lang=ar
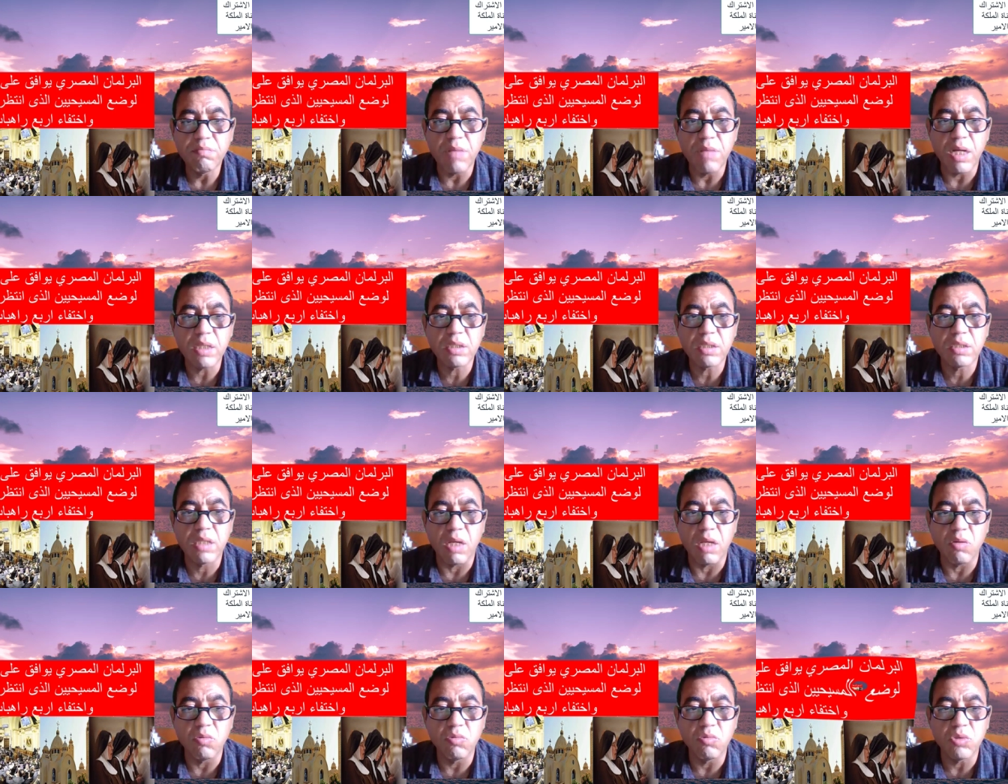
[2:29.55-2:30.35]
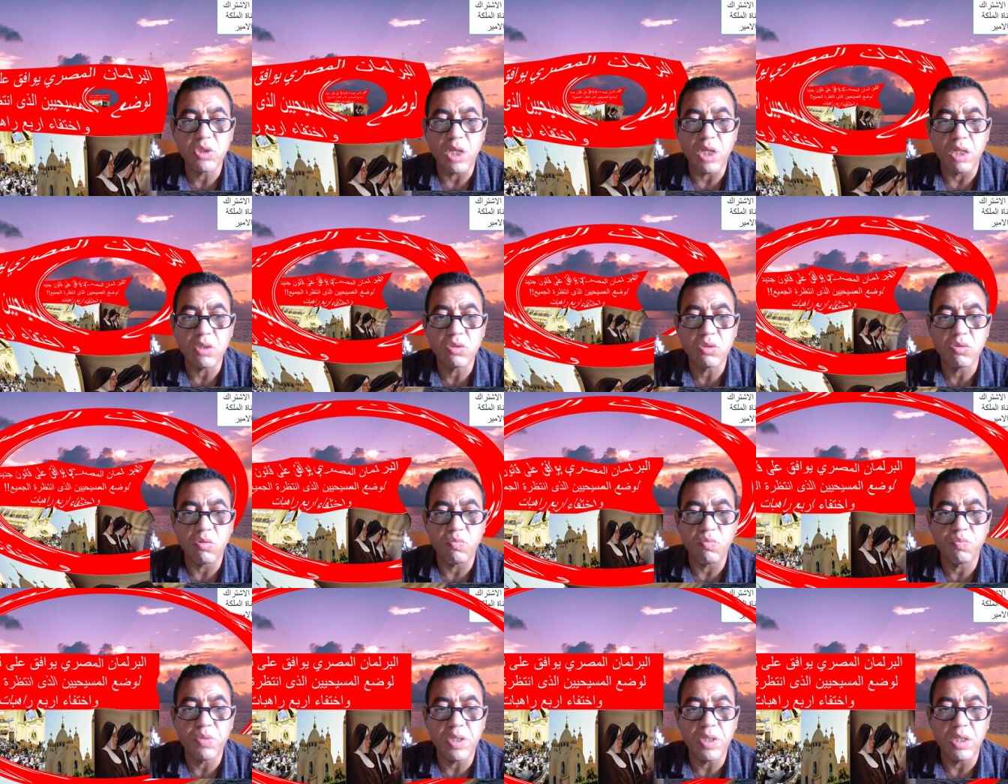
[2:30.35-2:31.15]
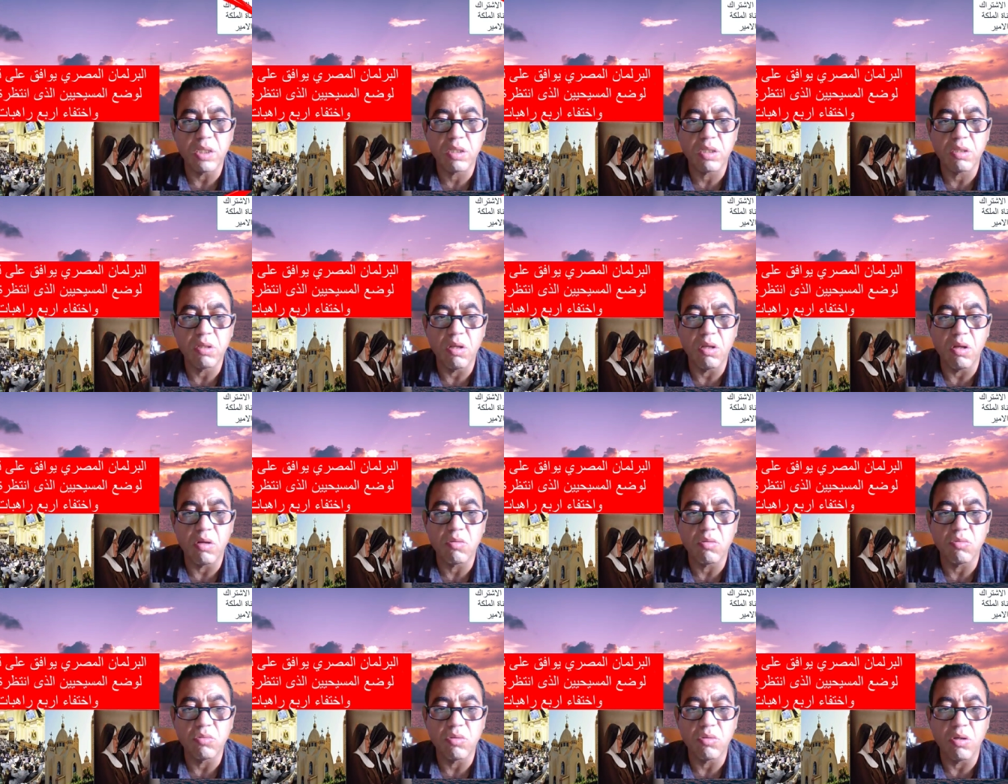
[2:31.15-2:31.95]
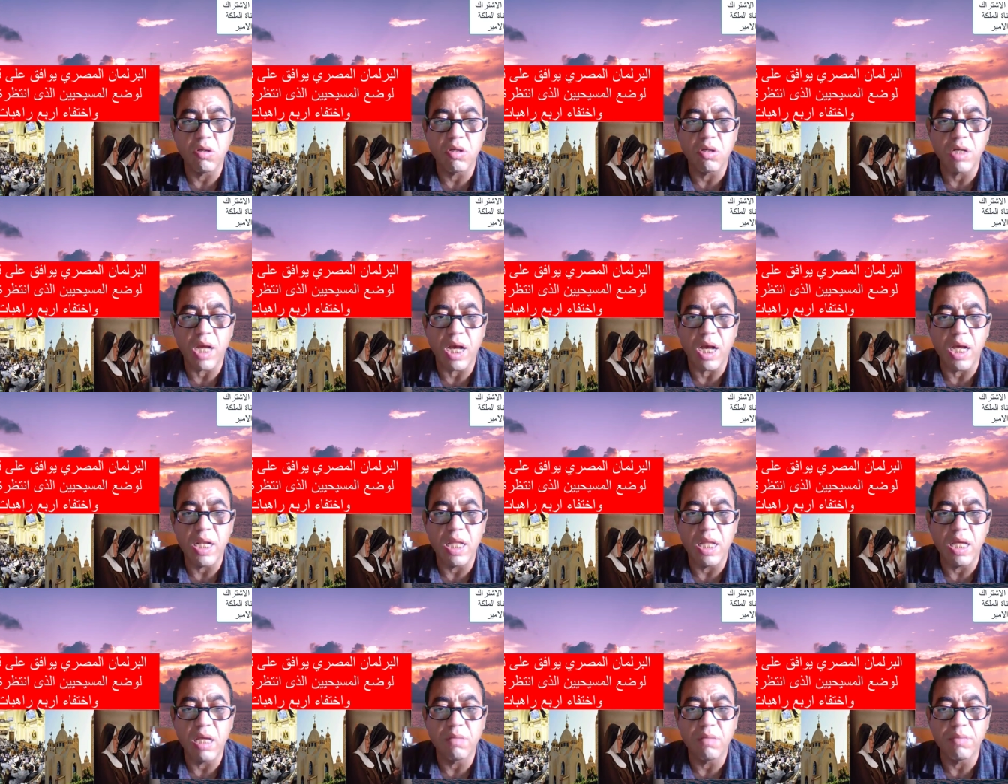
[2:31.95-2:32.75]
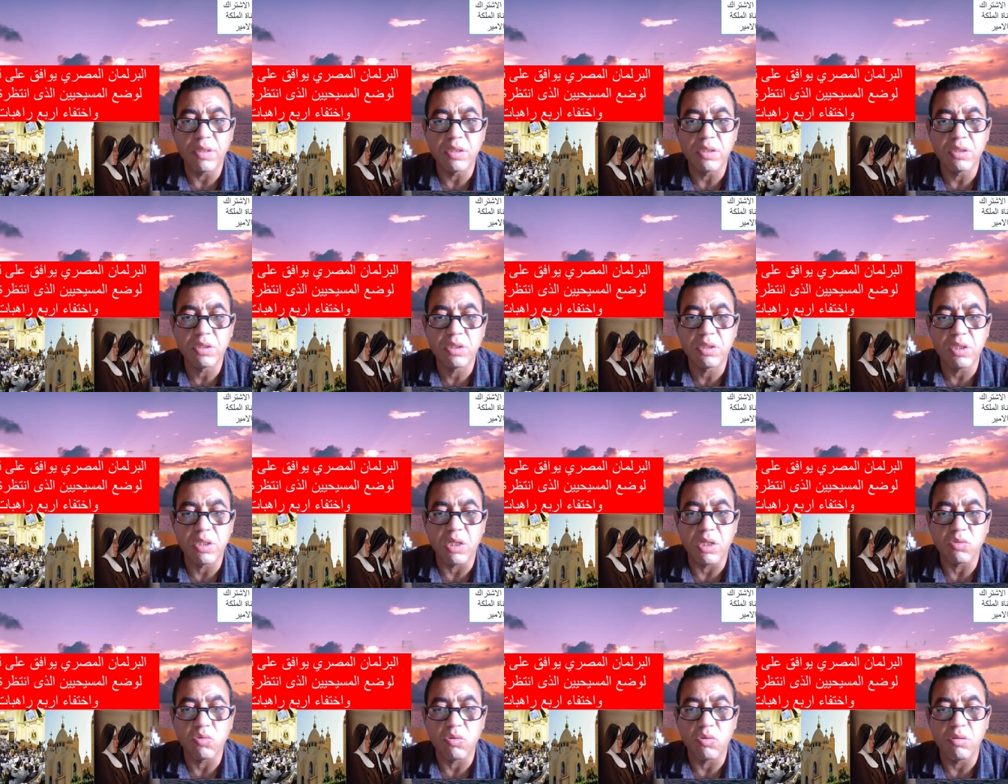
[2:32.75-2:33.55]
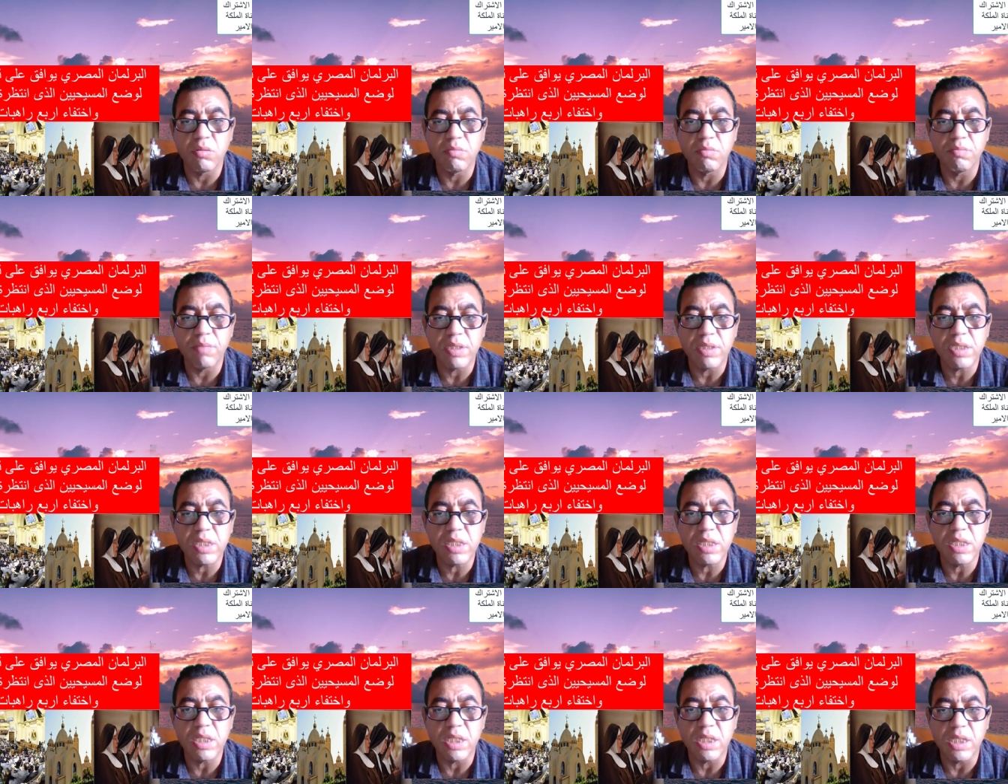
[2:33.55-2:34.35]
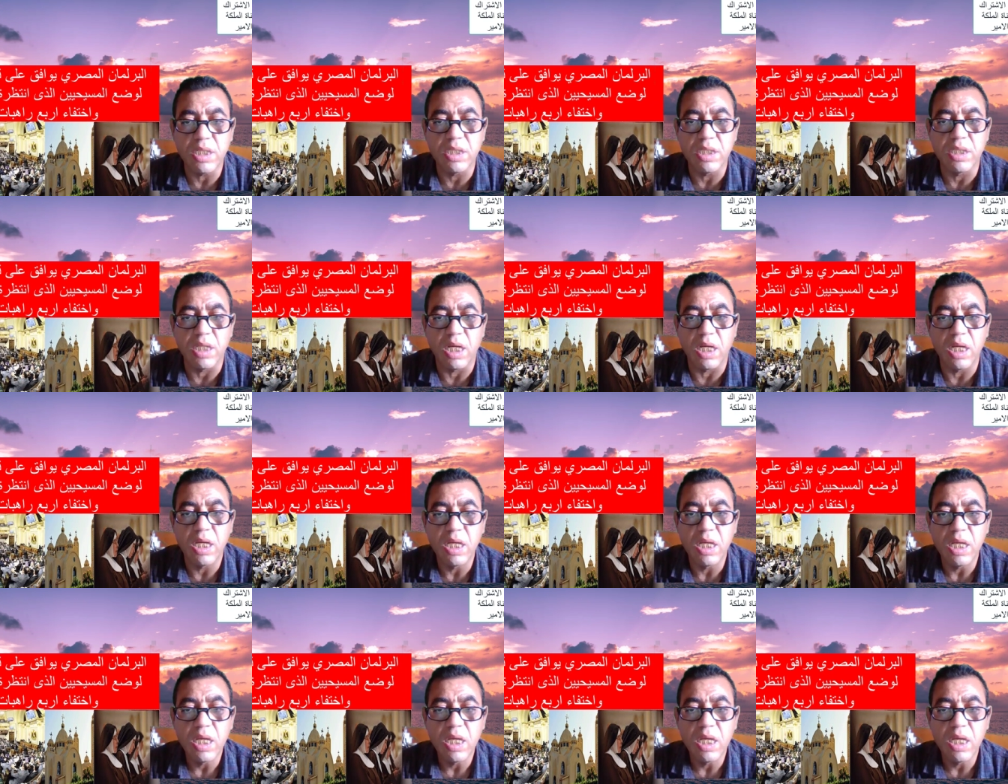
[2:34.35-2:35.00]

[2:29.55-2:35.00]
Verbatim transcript: مقتل شخص في إطلاق نار على منطقة مسيحية